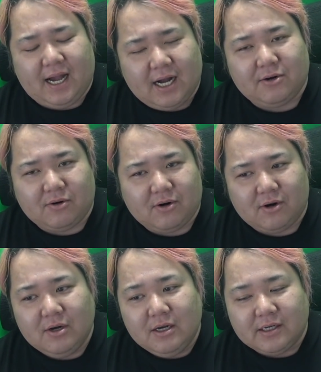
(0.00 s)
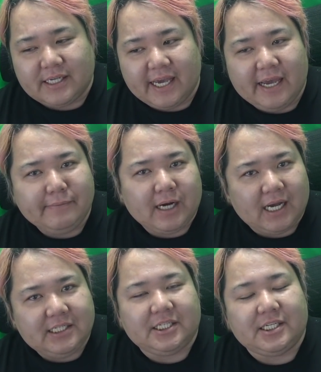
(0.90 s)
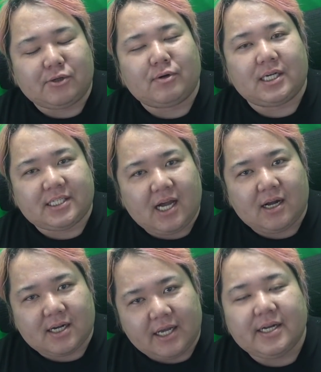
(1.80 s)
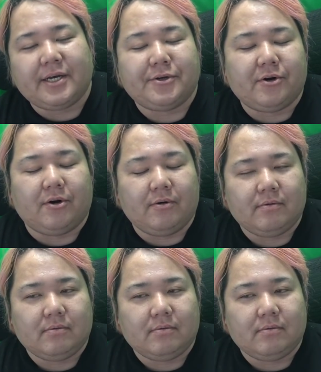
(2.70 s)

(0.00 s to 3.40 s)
あの、ゲーム配信に特化した海外の、